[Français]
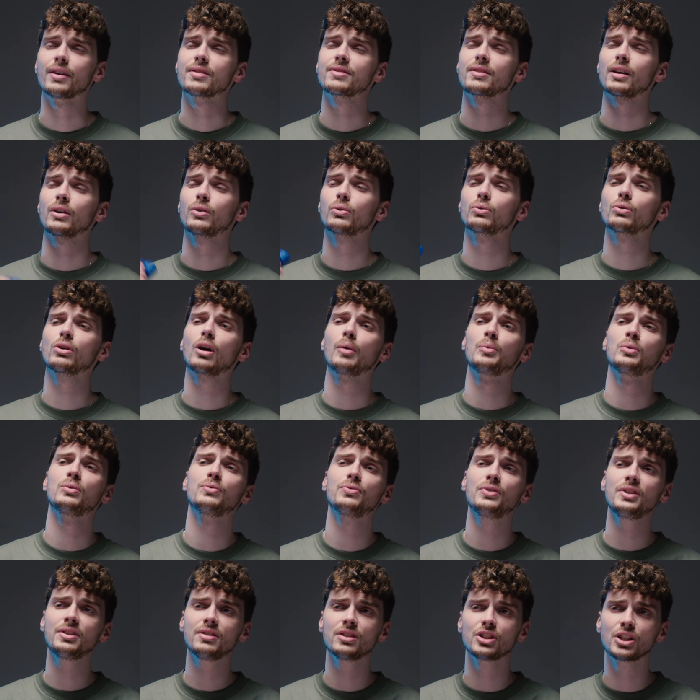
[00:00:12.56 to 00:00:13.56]
ça compte comme
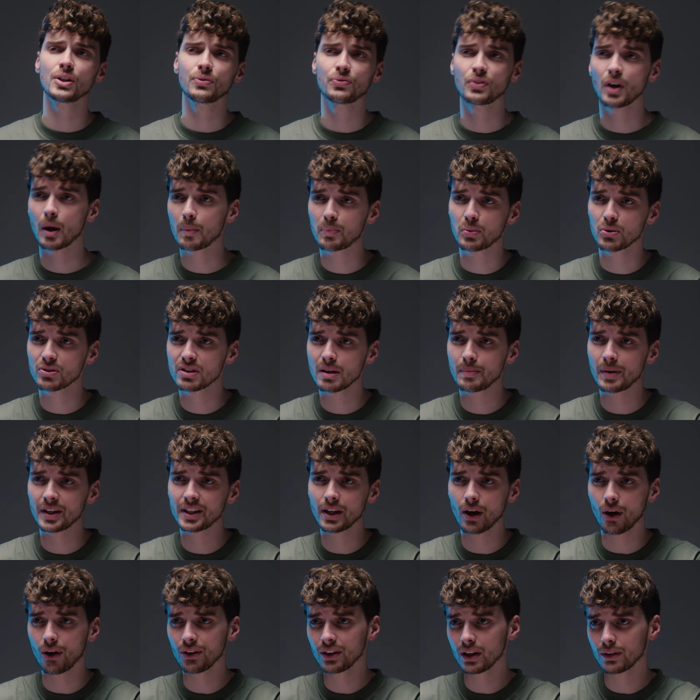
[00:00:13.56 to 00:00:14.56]
une vie si j'ai fait imploser ma
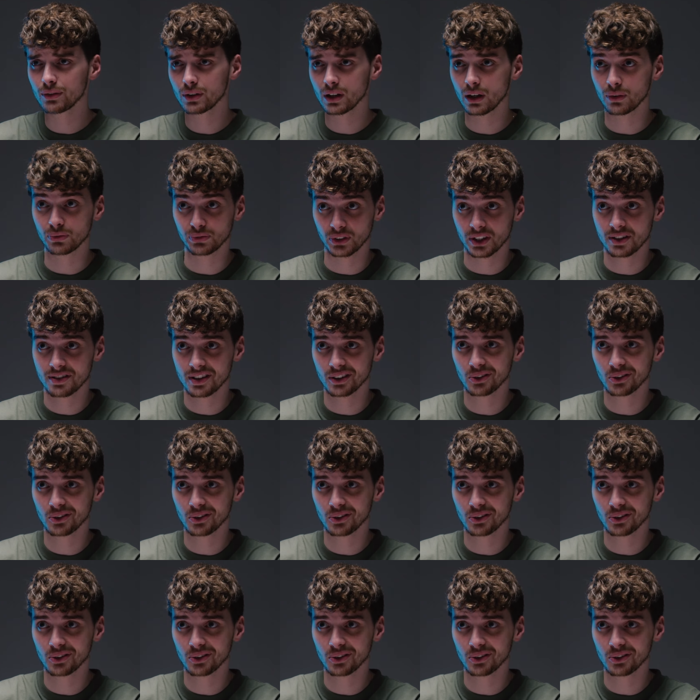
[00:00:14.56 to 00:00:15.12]
daronne avant la fin de sa